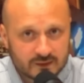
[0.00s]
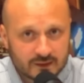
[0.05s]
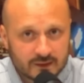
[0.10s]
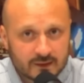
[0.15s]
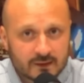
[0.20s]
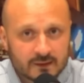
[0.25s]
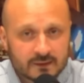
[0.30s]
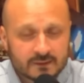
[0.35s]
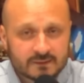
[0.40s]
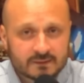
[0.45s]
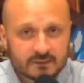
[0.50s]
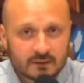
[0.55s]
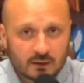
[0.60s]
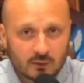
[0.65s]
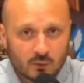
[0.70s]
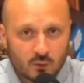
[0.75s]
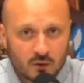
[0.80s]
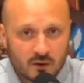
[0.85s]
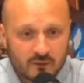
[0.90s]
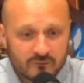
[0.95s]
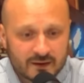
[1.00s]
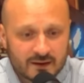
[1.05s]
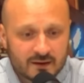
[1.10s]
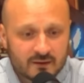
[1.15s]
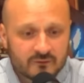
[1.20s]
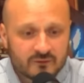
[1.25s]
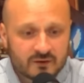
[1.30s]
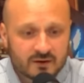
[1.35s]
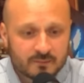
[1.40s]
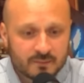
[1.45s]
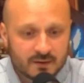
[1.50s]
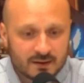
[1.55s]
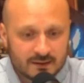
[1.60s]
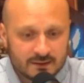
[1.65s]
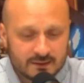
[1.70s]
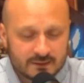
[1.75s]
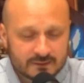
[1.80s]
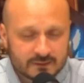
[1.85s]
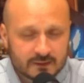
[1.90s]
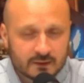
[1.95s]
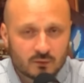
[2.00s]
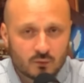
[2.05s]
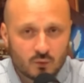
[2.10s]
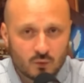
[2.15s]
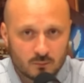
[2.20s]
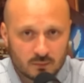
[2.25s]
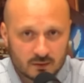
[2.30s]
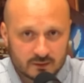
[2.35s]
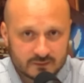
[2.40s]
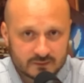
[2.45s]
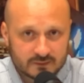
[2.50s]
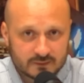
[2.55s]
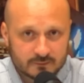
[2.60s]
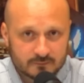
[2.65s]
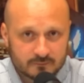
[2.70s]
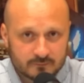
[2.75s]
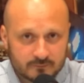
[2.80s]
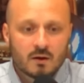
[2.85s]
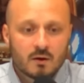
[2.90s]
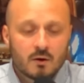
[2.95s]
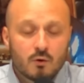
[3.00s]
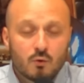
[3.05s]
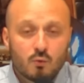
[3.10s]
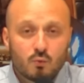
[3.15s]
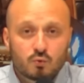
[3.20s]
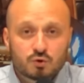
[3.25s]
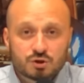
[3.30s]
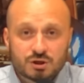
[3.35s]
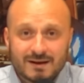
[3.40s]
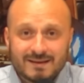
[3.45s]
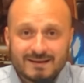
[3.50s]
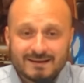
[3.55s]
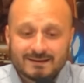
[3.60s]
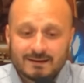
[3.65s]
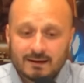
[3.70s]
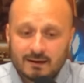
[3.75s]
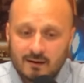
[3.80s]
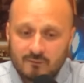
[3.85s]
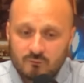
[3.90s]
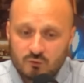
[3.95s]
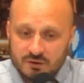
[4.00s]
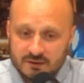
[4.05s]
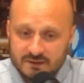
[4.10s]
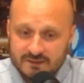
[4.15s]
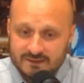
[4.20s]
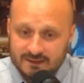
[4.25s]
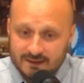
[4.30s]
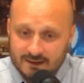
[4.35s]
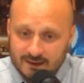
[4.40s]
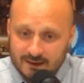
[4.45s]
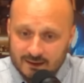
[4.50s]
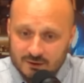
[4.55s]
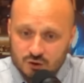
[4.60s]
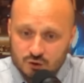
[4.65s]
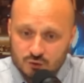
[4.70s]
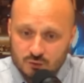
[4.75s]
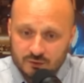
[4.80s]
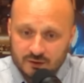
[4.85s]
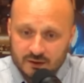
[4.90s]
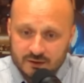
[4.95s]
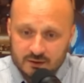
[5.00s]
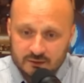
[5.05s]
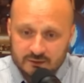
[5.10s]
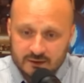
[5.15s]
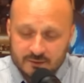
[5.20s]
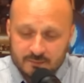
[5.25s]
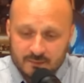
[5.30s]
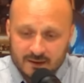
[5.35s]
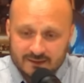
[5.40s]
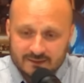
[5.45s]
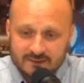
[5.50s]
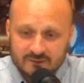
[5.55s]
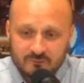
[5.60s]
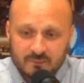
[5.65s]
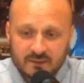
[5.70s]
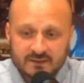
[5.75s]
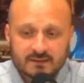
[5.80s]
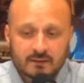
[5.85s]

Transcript: с налоговой в Хмельницкой области. Уже ни для кого не секрет, что Данил Гетманцев поставил